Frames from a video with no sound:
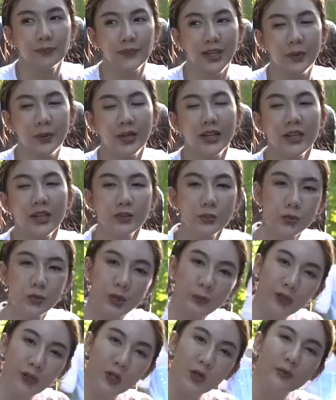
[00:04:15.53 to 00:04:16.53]
แต่ว่าถ้าสมมติ
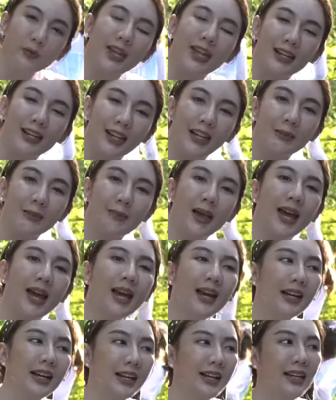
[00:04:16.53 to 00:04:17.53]
ว่าเป็นเด็กเล็กมาก
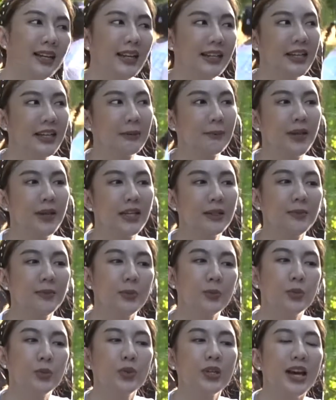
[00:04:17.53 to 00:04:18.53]
ค่ะก็แนะนำให้มี
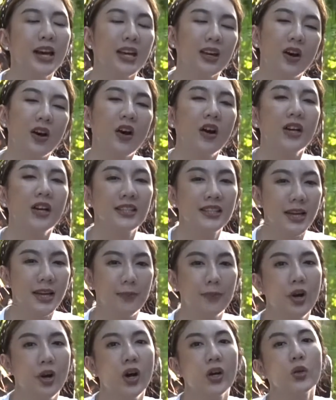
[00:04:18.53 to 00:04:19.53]
ผู้ใหญ่คอยจับ
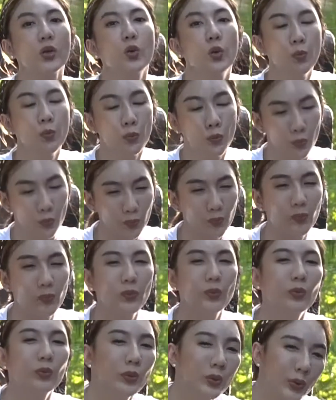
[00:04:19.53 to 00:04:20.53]
คอยอุ้ม
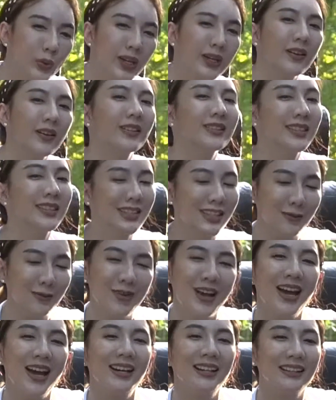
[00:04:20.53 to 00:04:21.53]
ด้วยก็จะดี
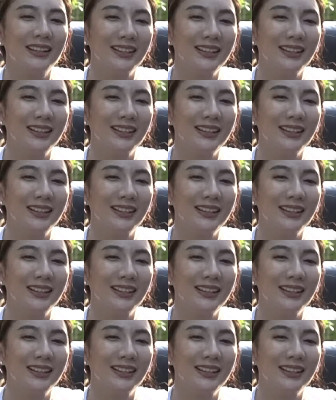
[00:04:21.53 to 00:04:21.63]
มากเล